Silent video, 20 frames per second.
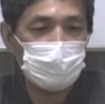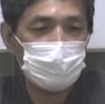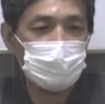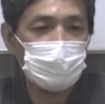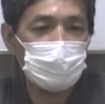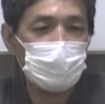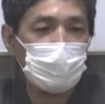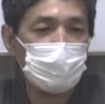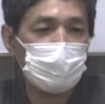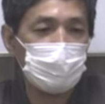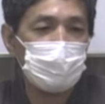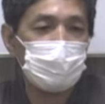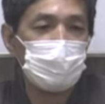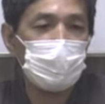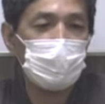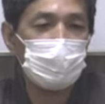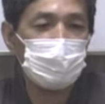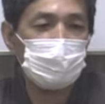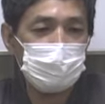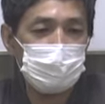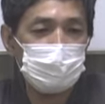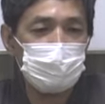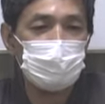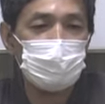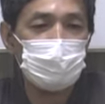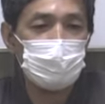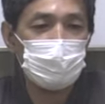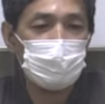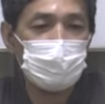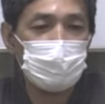培うことができる
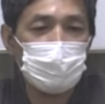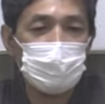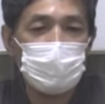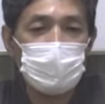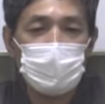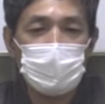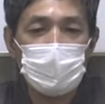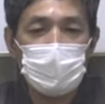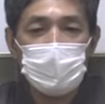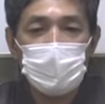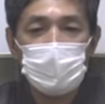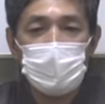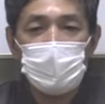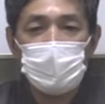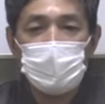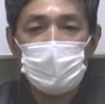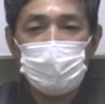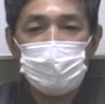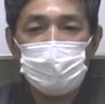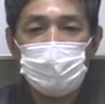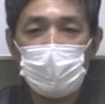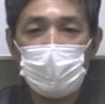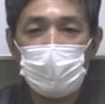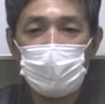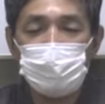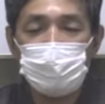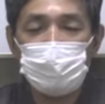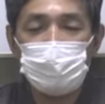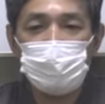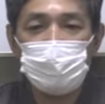とです
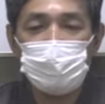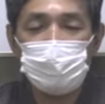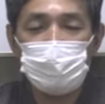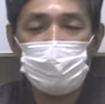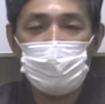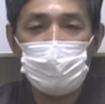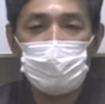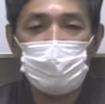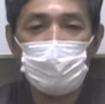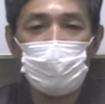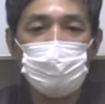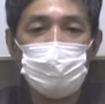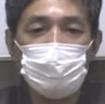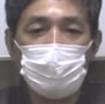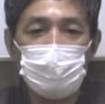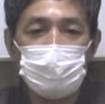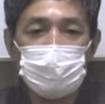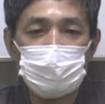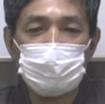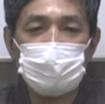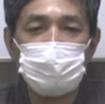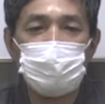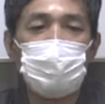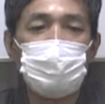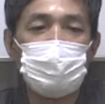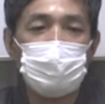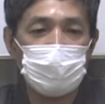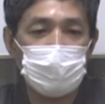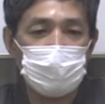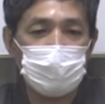まあ要するに孤島に一
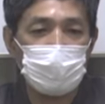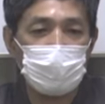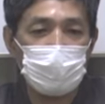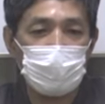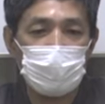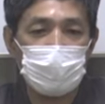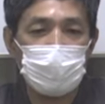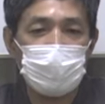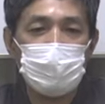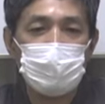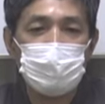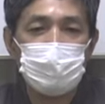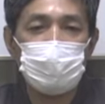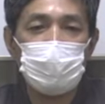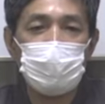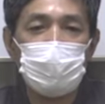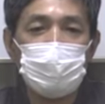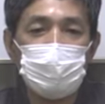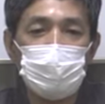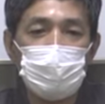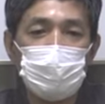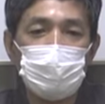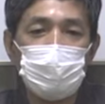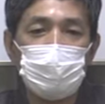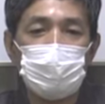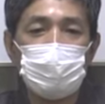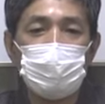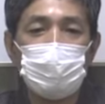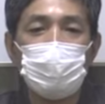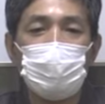人でいて最高
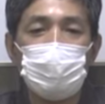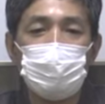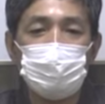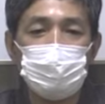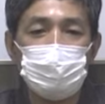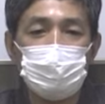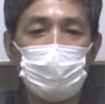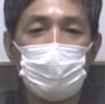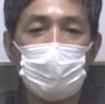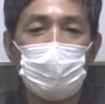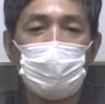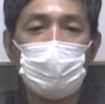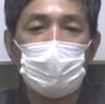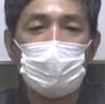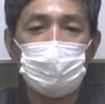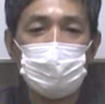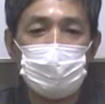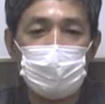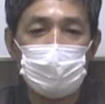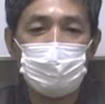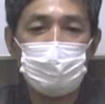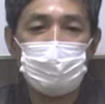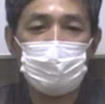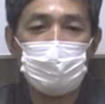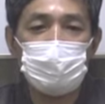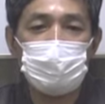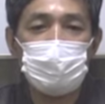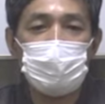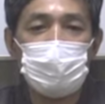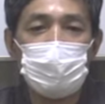の幸福を味わう
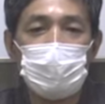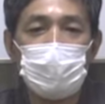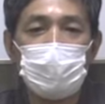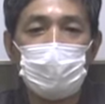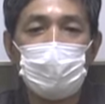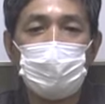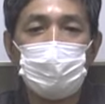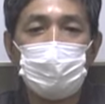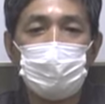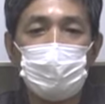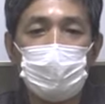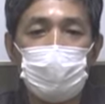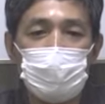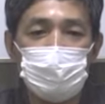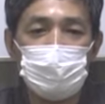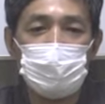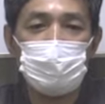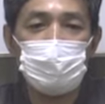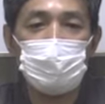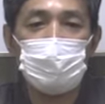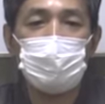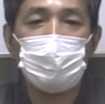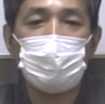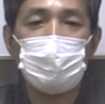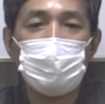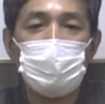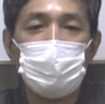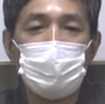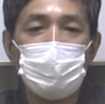これが神を